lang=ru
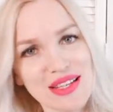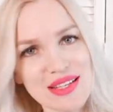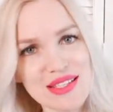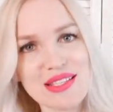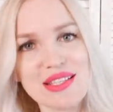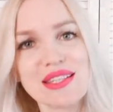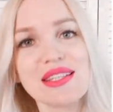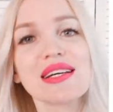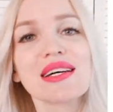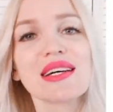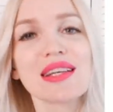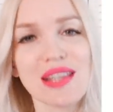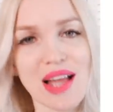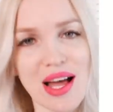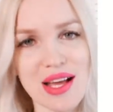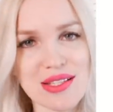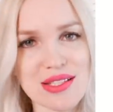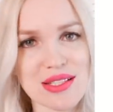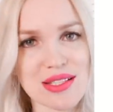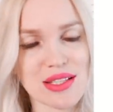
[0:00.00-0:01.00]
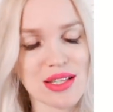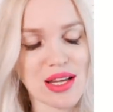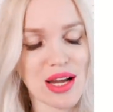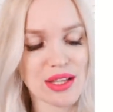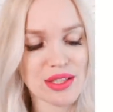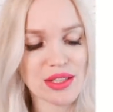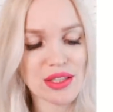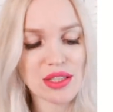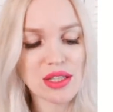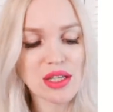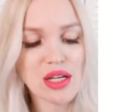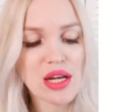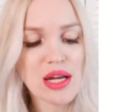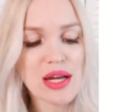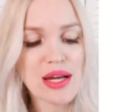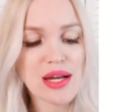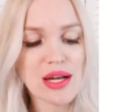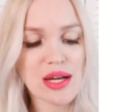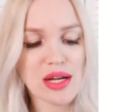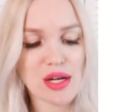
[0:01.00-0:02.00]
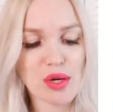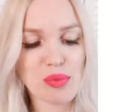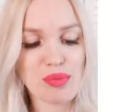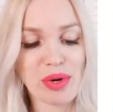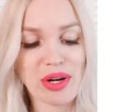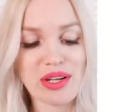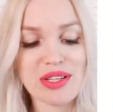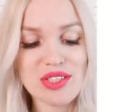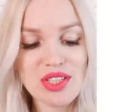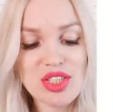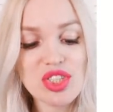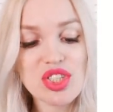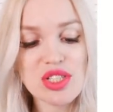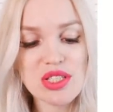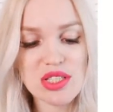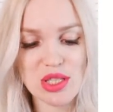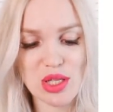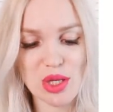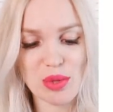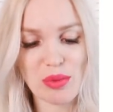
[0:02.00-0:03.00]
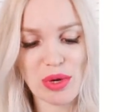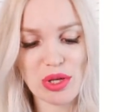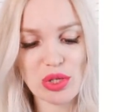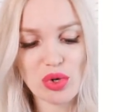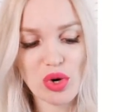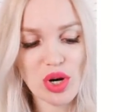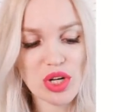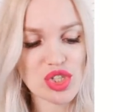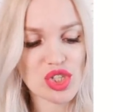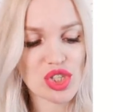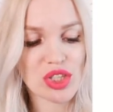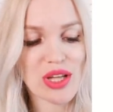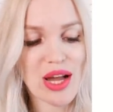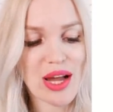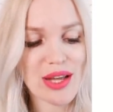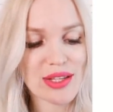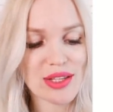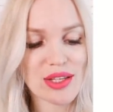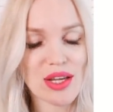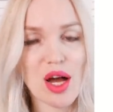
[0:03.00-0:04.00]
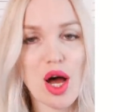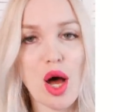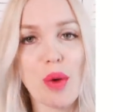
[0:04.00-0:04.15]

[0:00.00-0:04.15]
лосины классные, они Э, практически мое ожидание